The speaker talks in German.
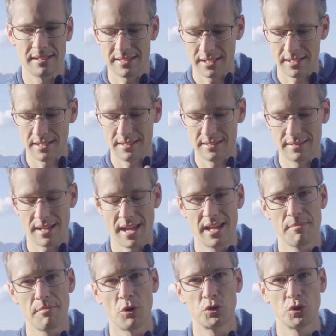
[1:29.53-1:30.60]
Es hat ja dieses
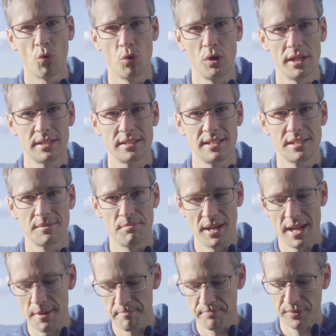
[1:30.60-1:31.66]
eingebaute
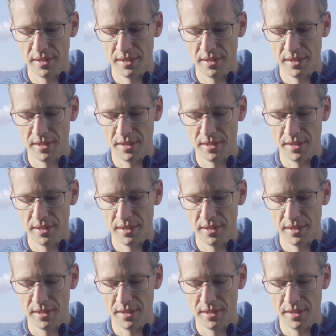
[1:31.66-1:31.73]
OLED-Display